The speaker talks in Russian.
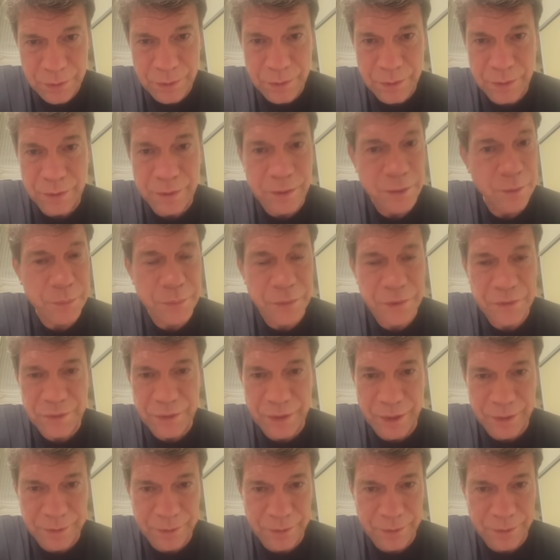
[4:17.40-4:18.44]
не
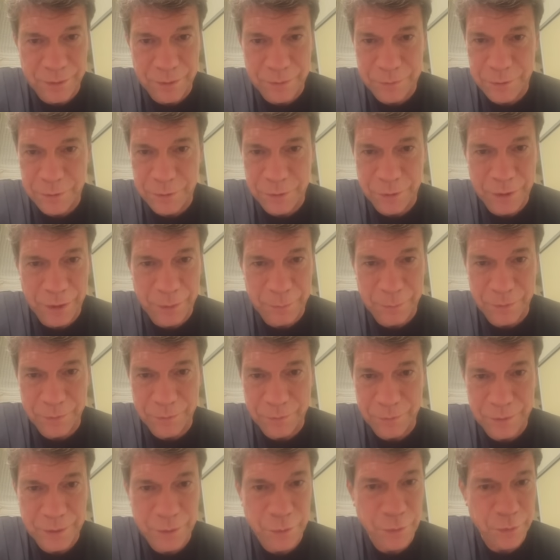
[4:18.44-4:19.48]
писать о том, что нам его
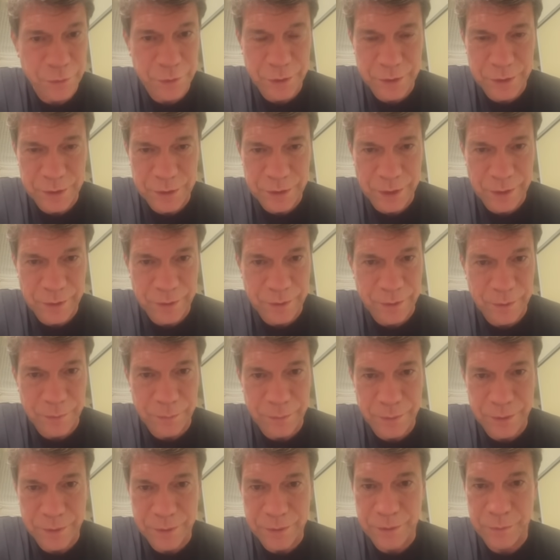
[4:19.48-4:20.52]
не очень жалко,
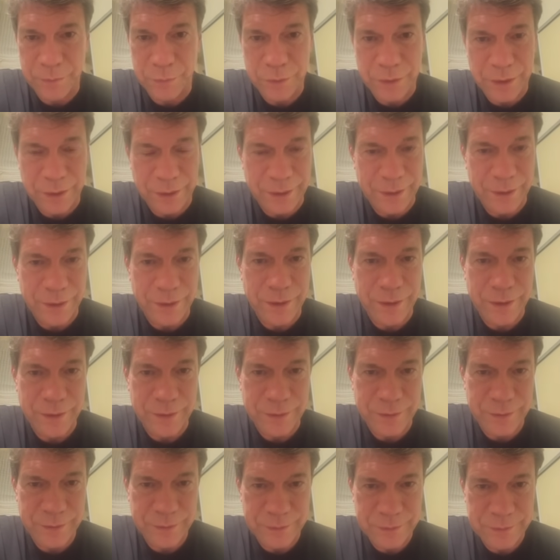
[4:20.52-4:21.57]
поэтому таки ладно.
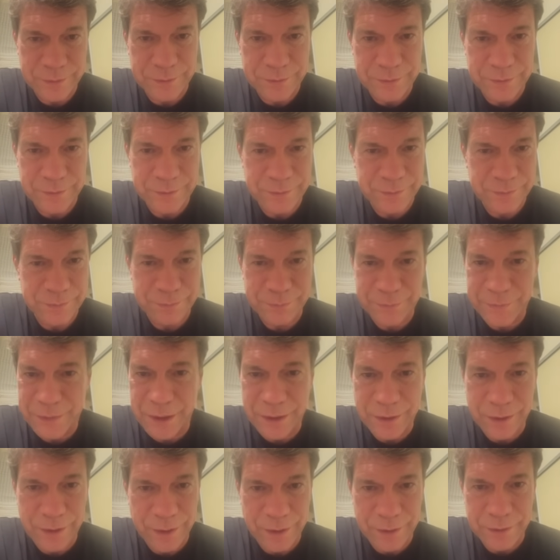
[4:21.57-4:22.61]
Не
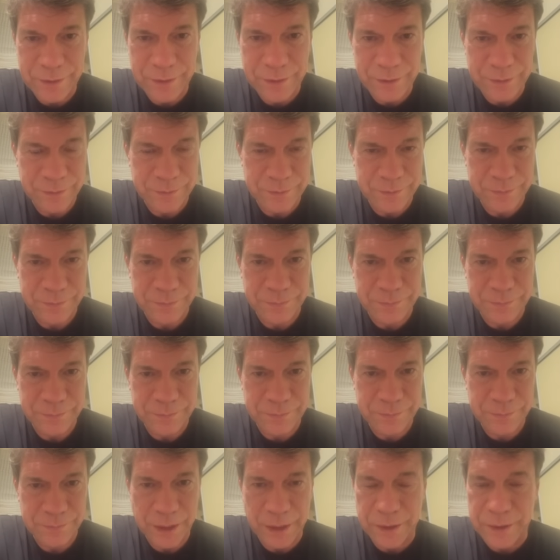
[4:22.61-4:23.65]
ладно.
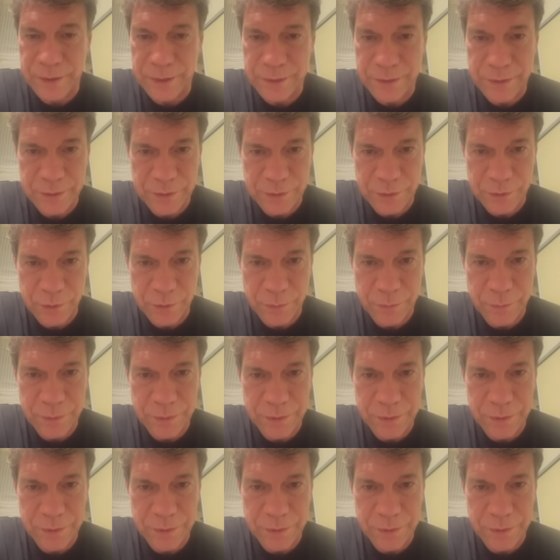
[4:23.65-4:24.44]
Так не должно быть.